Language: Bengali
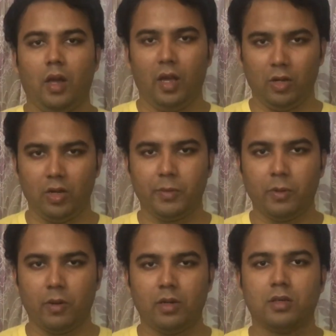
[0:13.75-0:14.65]
হ্যালো
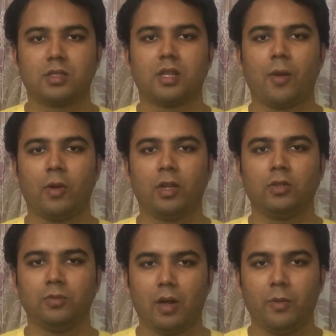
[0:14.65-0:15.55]
এভরিওয়ান আসসালামু
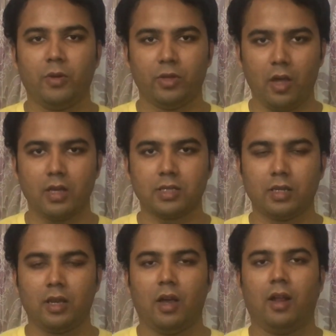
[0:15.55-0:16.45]
আলাইকুম আমি হৃদয়
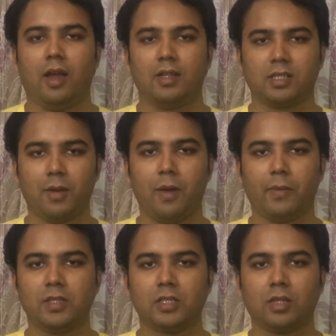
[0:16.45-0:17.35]
হাসান আর আজকে আমি
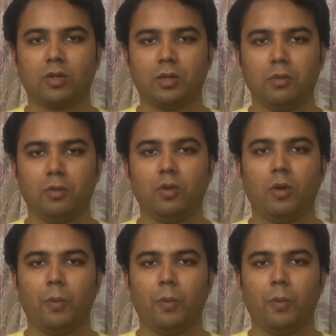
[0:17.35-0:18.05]
আপনাদের সাথে কথা বলবো